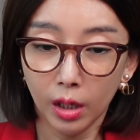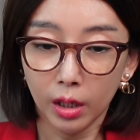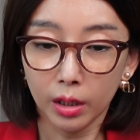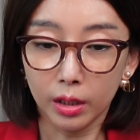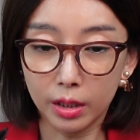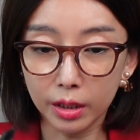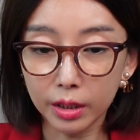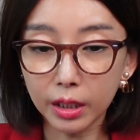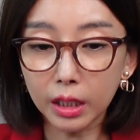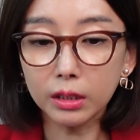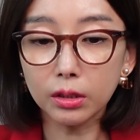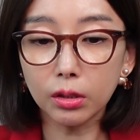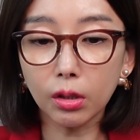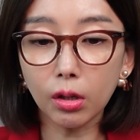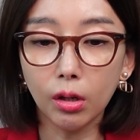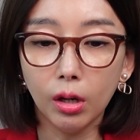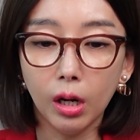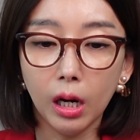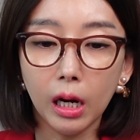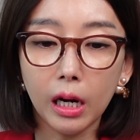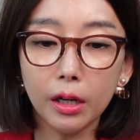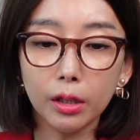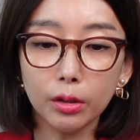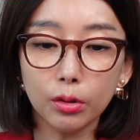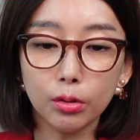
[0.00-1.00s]
그래서
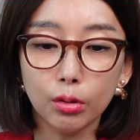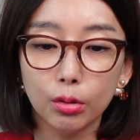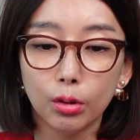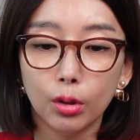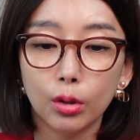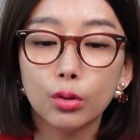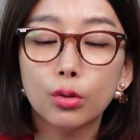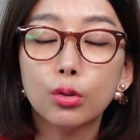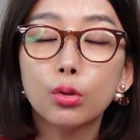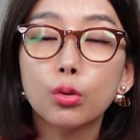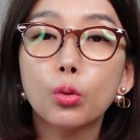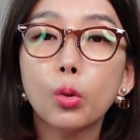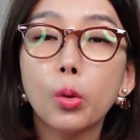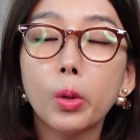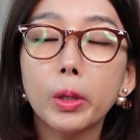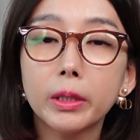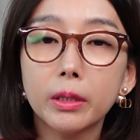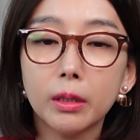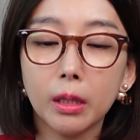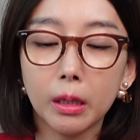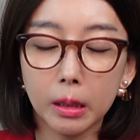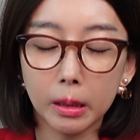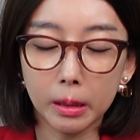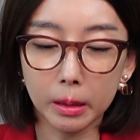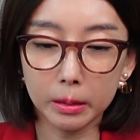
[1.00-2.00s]
하여튼
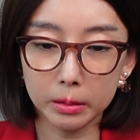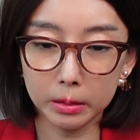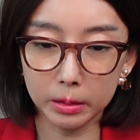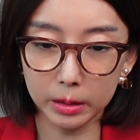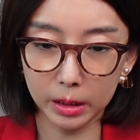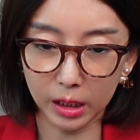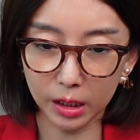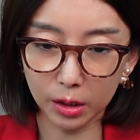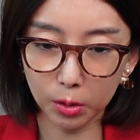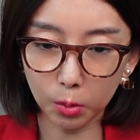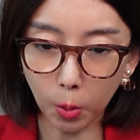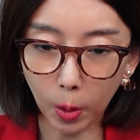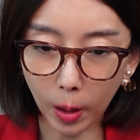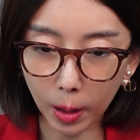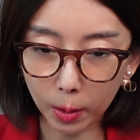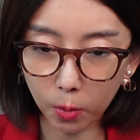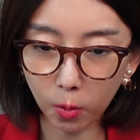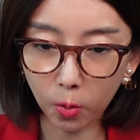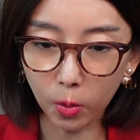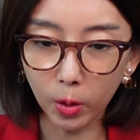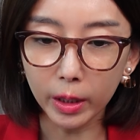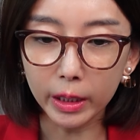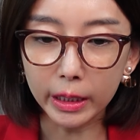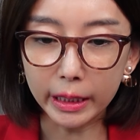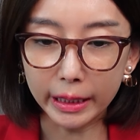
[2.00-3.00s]
수고했다라는 얘기도 하고